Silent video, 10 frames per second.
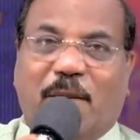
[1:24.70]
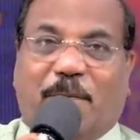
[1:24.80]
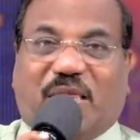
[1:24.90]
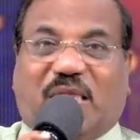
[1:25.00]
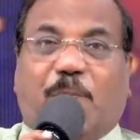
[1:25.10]

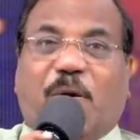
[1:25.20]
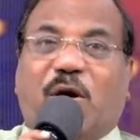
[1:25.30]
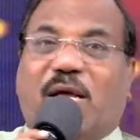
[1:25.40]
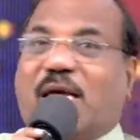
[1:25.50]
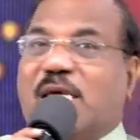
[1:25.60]
పెద్ద
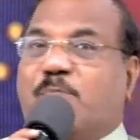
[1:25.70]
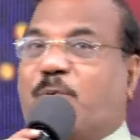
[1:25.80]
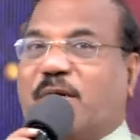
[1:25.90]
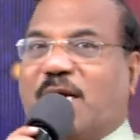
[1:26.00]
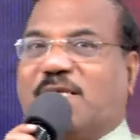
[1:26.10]
పరులకే
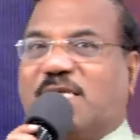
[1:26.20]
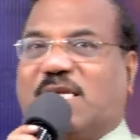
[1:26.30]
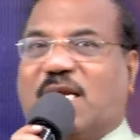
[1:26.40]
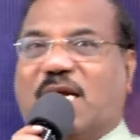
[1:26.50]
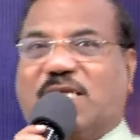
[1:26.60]
ఇంపార్టెన్స్
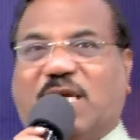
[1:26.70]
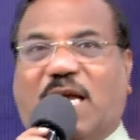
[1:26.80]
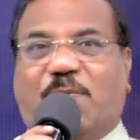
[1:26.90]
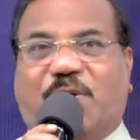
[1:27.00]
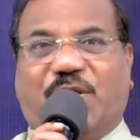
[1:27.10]
ఇస్తారు కానీ
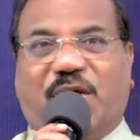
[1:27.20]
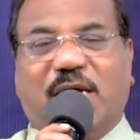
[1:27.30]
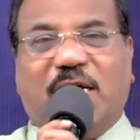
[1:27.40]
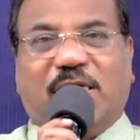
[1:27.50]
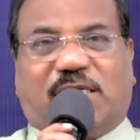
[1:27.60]
చాలామంది
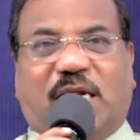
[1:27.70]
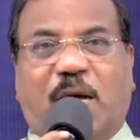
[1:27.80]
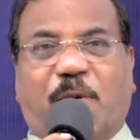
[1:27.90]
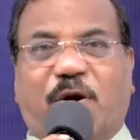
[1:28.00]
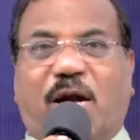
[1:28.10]
చిన్న
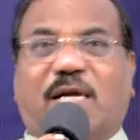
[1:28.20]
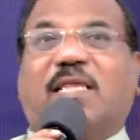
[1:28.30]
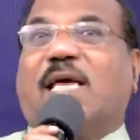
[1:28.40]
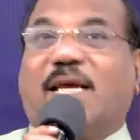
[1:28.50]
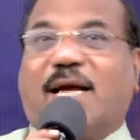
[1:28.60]
పరులు అంటే
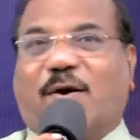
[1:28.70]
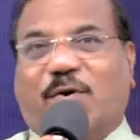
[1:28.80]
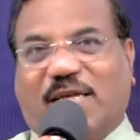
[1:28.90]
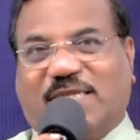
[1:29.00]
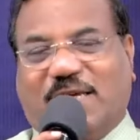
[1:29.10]
తేలిగ్గా
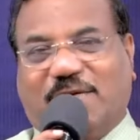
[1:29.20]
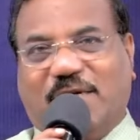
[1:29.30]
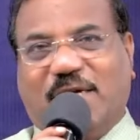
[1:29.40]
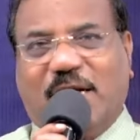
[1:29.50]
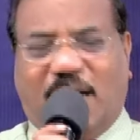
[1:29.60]
కొట్టేస్తారు
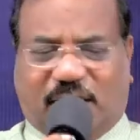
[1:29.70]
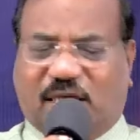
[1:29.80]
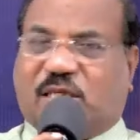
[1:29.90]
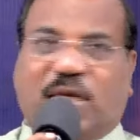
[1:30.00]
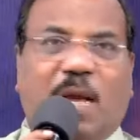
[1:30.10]

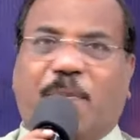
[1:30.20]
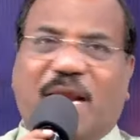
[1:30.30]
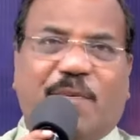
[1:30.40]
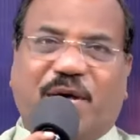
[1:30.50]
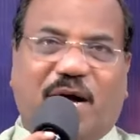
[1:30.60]
అది చిన్న
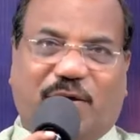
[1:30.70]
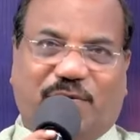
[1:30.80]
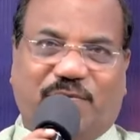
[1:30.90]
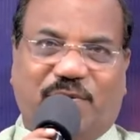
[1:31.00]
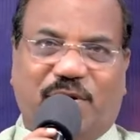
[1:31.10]
పనేమి
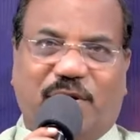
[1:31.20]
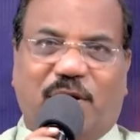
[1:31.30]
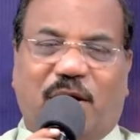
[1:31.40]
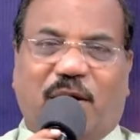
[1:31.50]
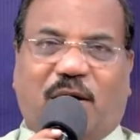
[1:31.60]
కాదు
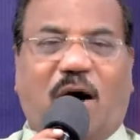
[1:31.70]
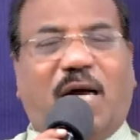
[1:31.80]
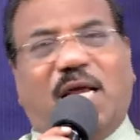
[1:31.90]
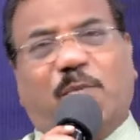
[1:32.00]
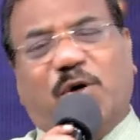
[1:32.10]

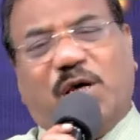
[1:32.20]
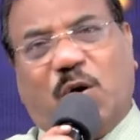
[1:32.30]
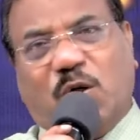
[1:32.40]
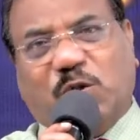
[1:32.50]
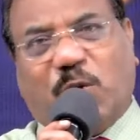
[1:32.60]
కాలేబు
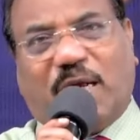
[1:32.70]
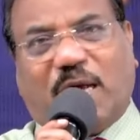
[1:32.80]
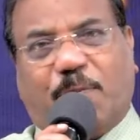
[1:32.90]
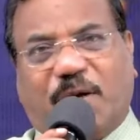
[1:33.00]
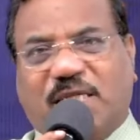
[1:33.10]

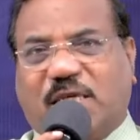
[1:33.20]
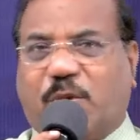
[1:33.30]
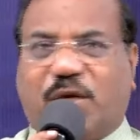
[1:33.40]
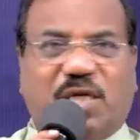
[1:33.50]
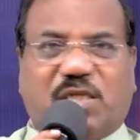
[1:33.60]
వాళ్ళకి
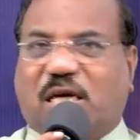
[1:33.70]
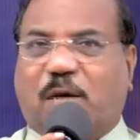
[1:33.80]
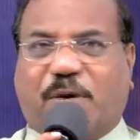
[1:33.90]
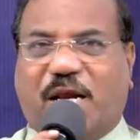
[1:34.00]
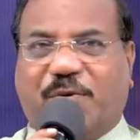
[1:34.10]
అప్పగించబడింది చిన్న
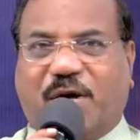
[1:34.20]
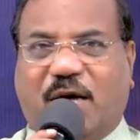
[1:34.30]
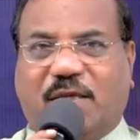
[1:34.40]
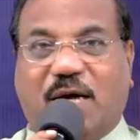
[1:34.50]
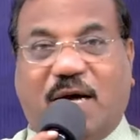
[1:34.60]
పనేమి
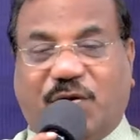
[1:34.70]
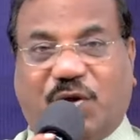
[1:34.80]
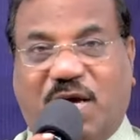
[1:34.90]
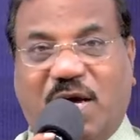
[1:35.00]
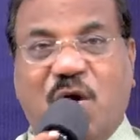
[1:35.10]
కాదు
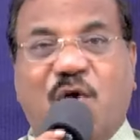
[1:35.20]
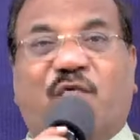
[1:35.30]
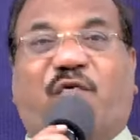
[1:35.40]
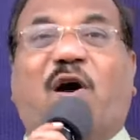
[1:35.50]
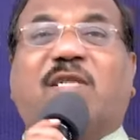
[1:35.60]
అయితే
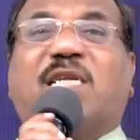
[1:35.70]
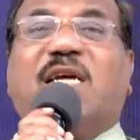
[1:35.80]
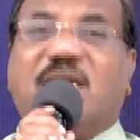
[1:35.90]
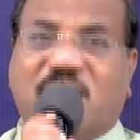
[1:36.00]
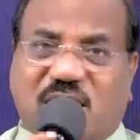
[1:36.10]

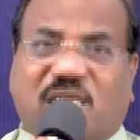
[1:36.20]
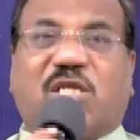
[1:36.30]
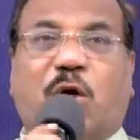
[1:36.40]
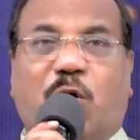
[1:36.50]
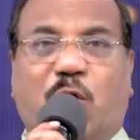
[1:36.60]
ఫార్టీ
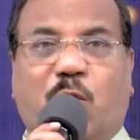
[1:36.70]
ఇయర్స్లో